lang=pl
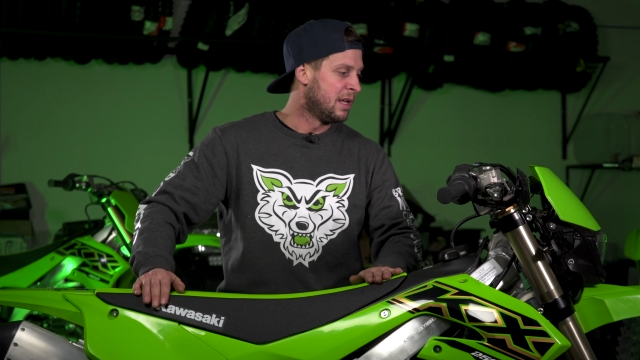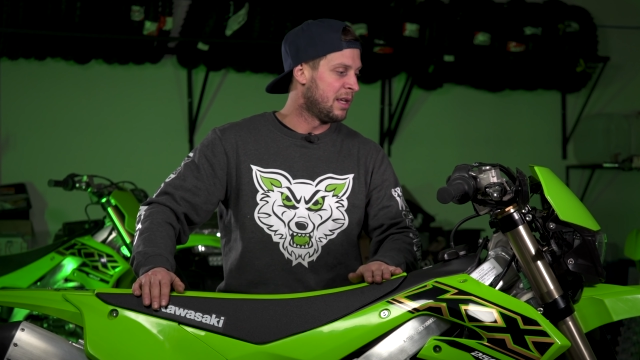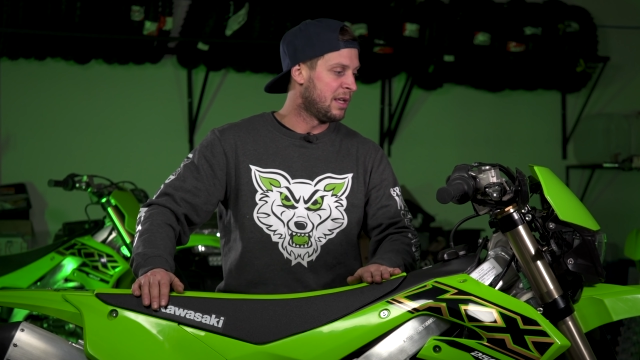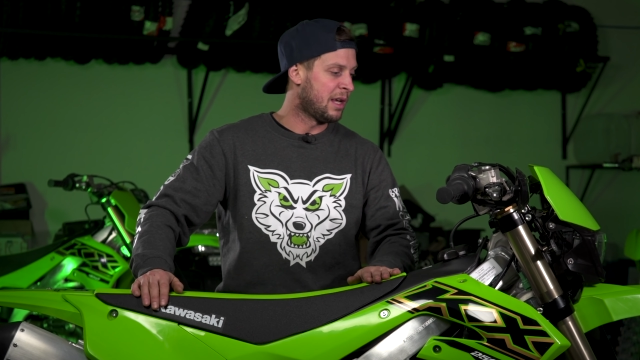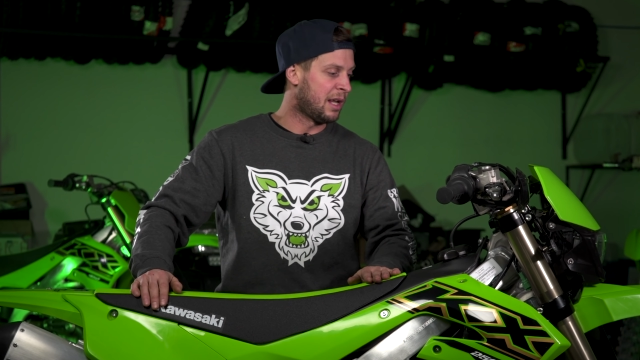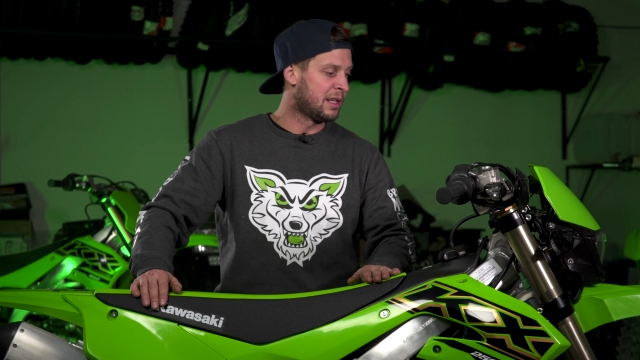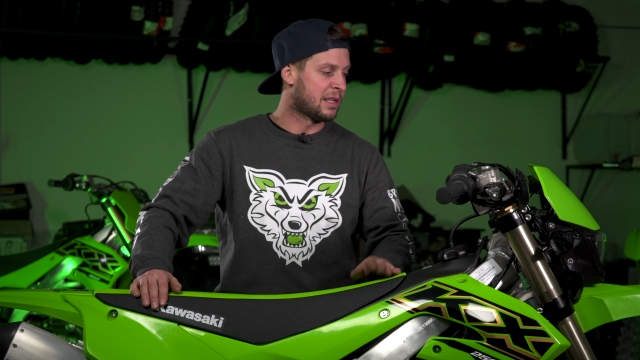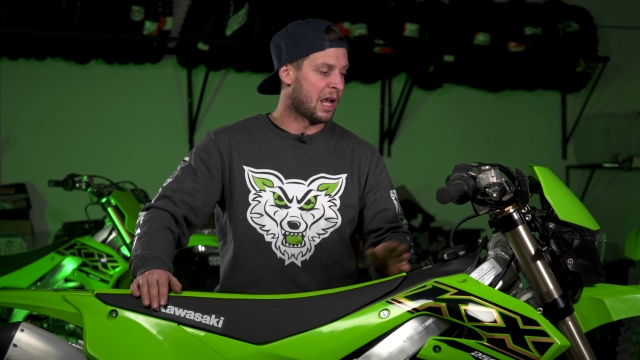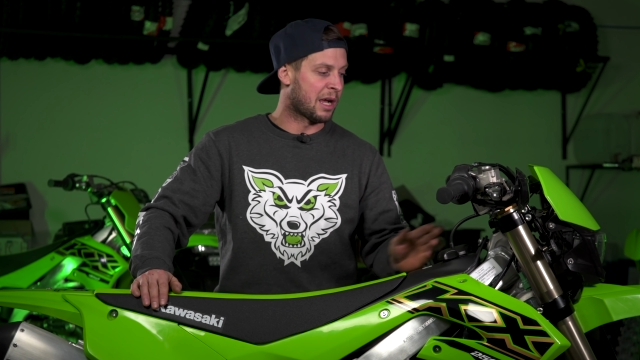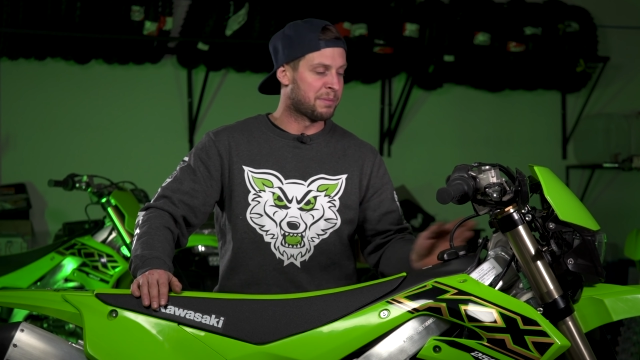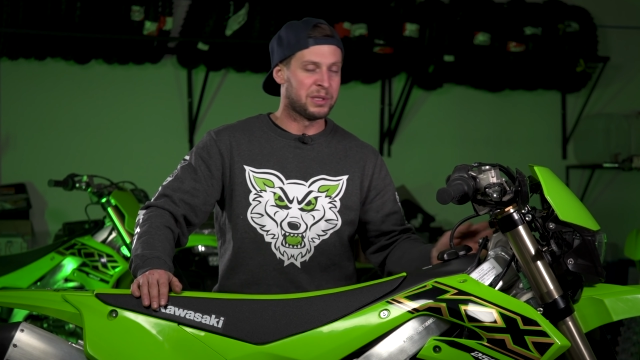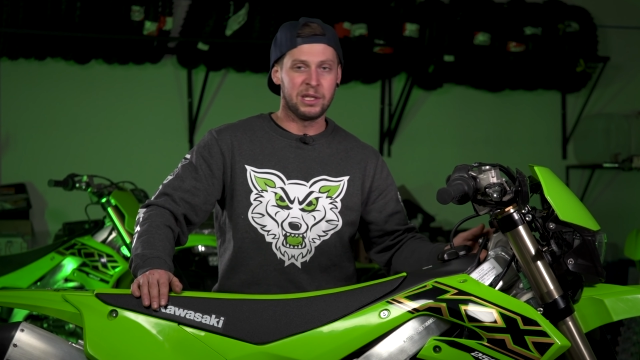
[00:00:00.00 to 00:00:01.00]
Yy, ale
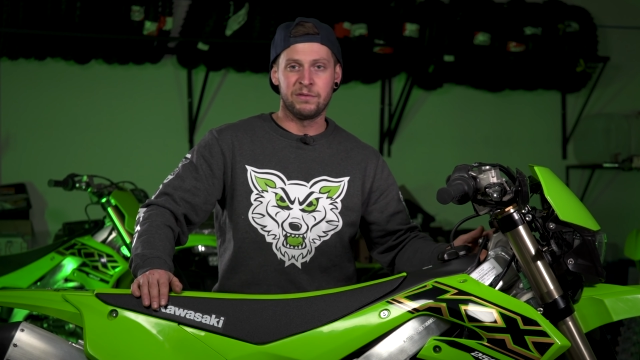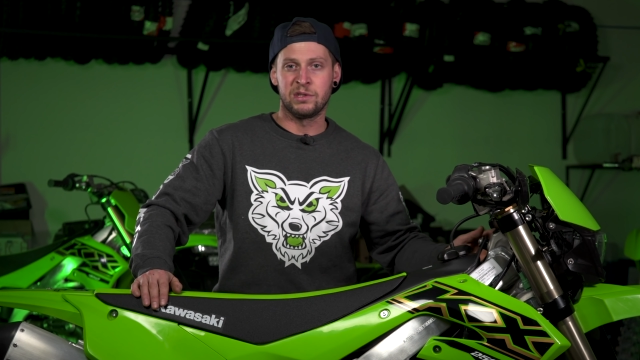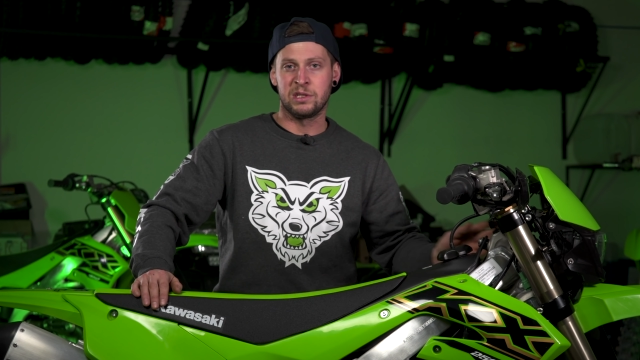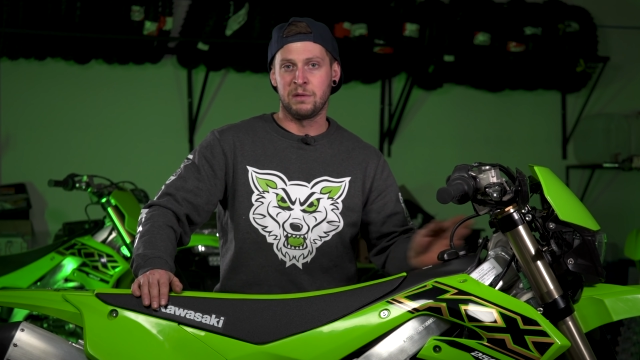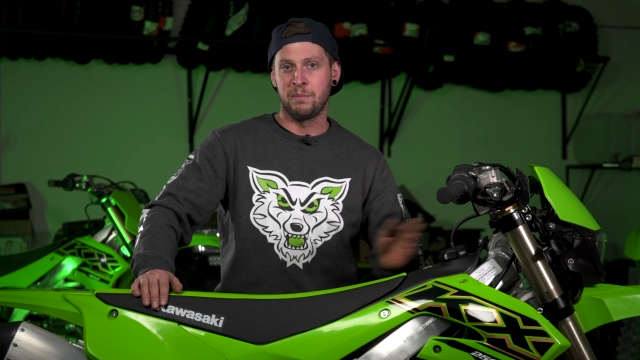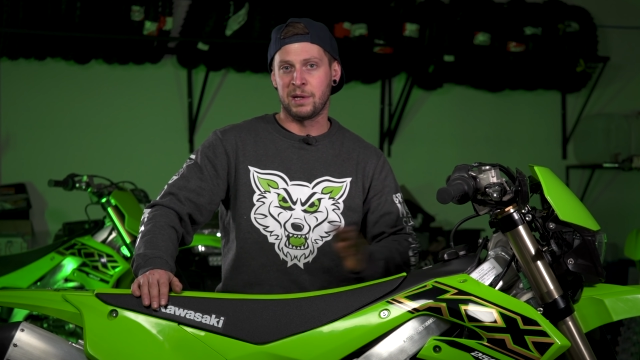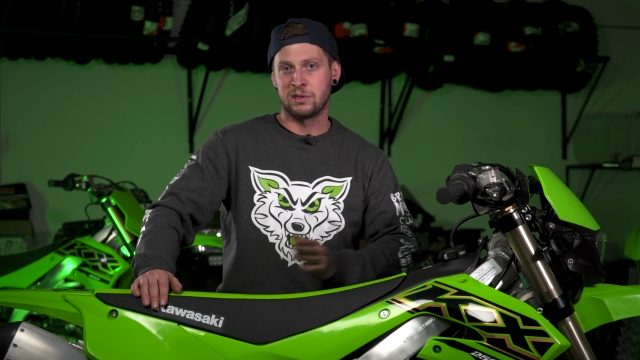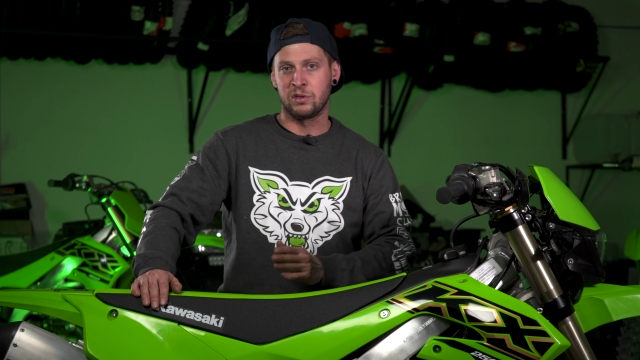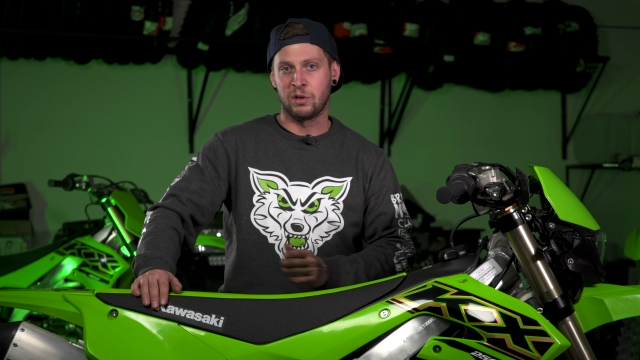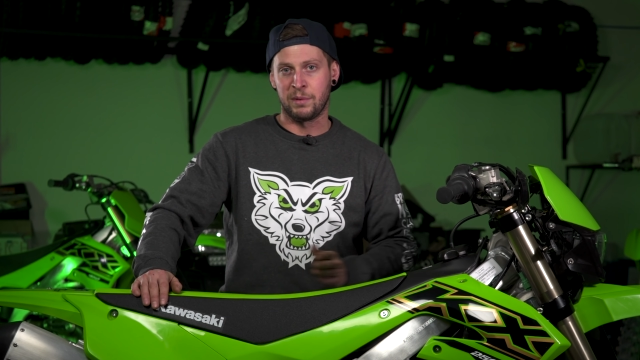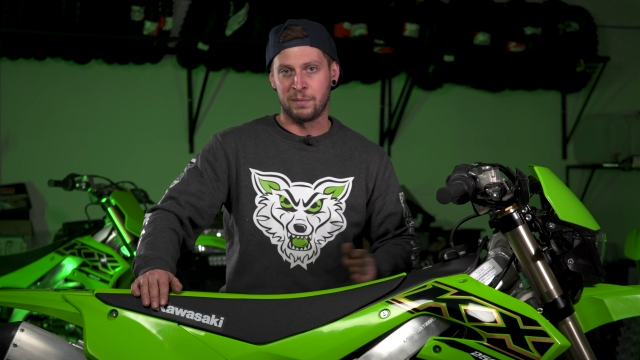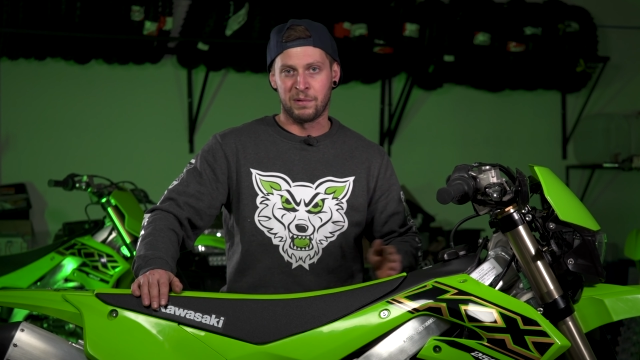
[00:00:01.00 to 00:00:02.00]
tak, przede wszystkim bardzo
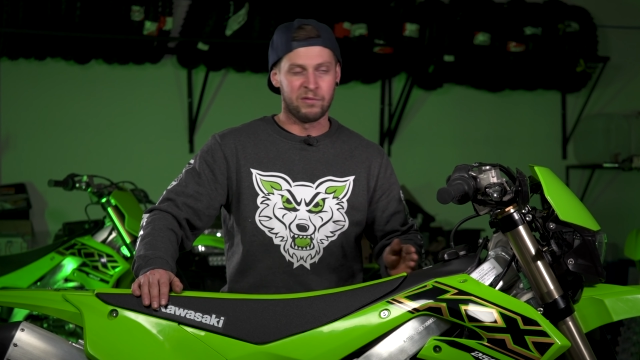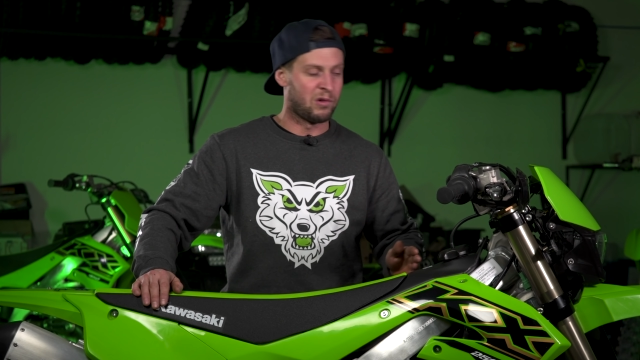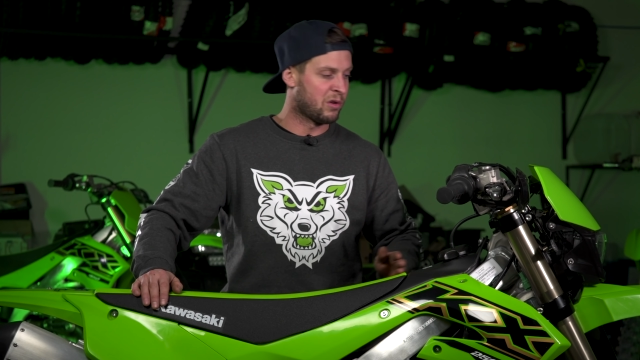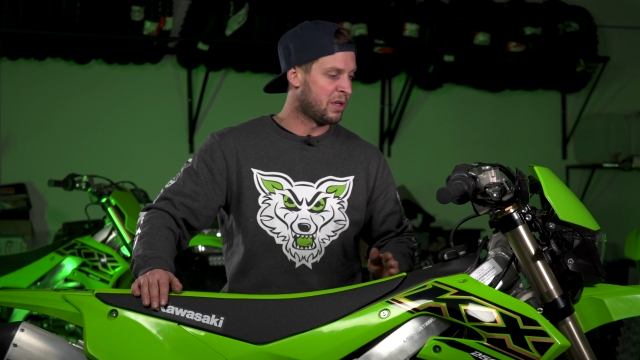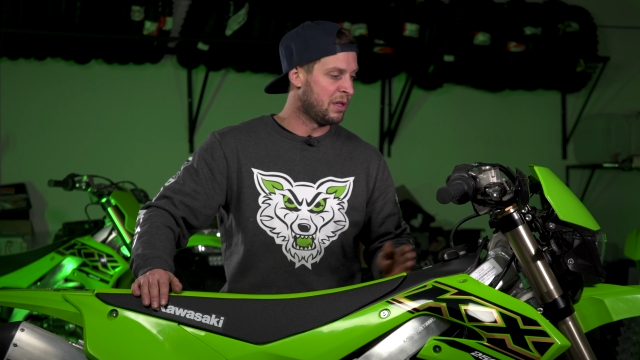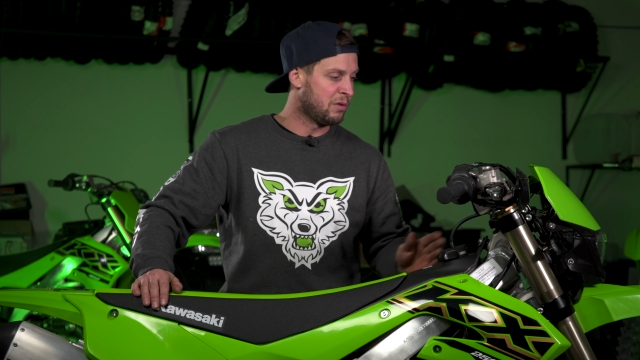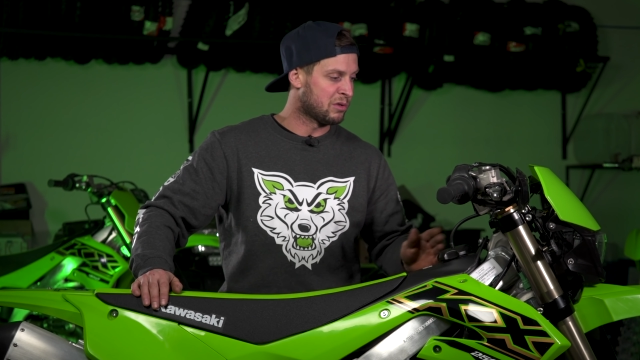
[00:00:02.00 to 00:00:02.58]
dobre powłoki,